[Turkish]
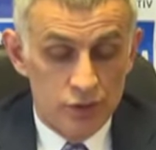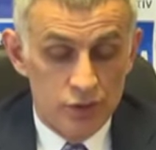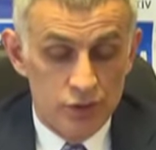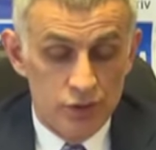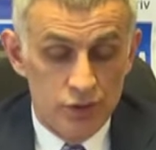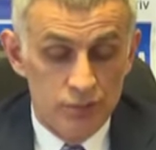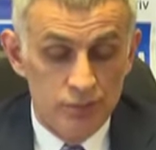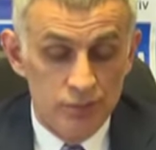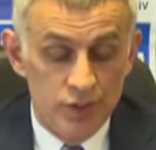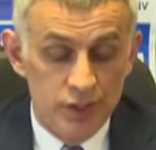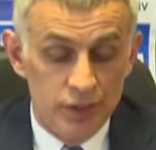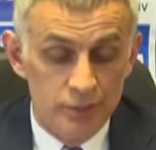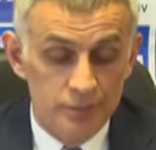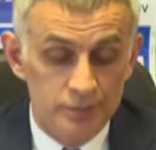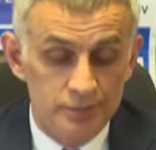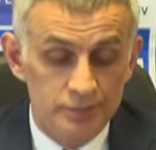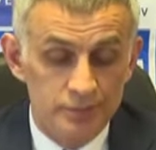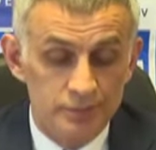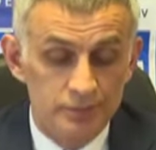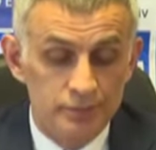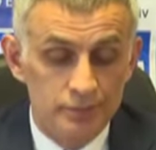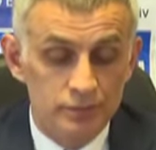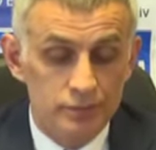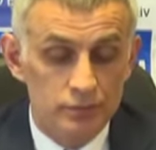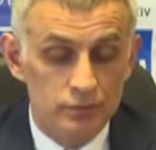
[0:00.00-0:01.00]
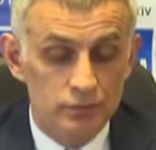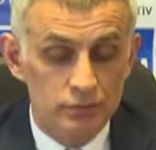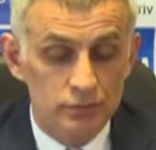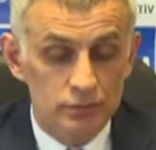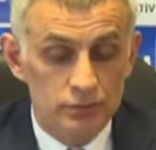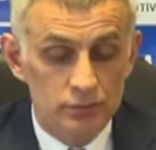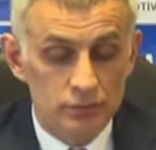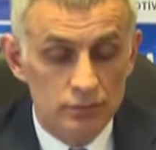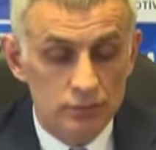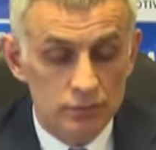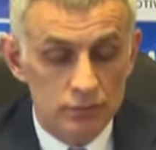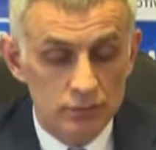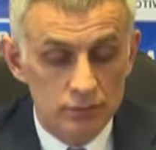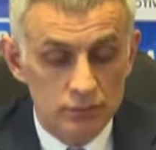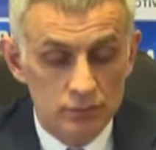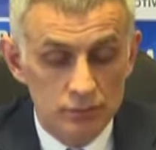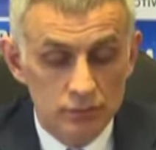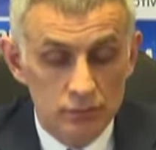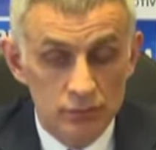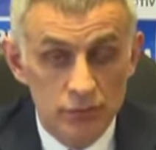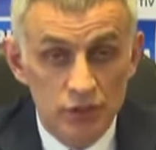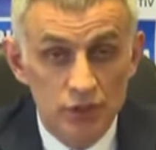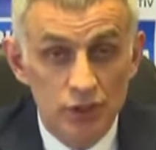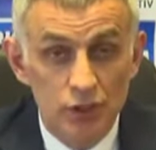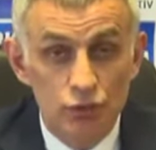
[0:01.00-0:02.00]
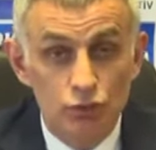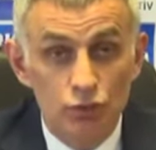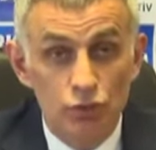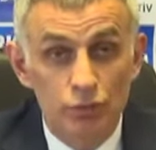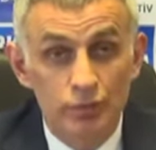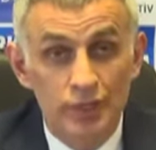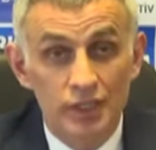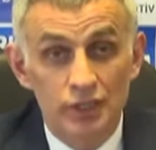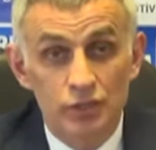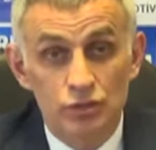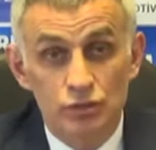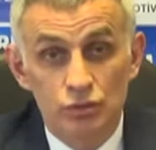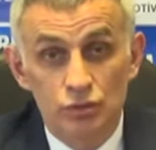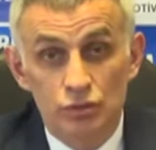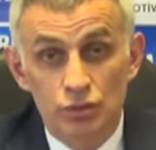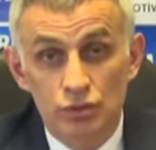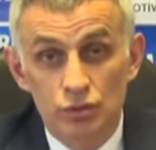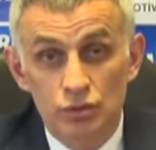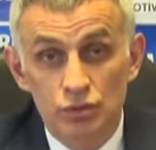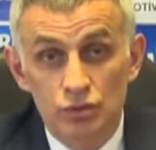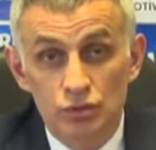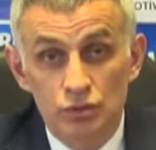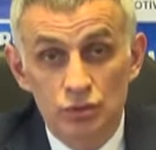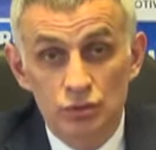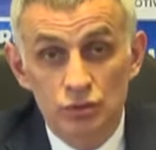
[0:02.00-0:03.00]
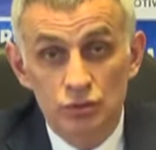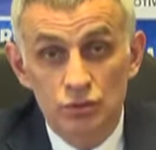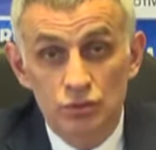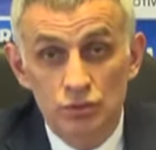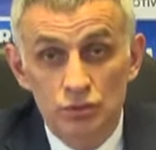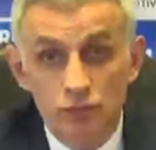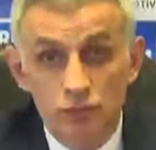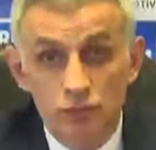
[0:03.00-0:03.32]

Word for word: Şimdi biz de sormak istiyoruz.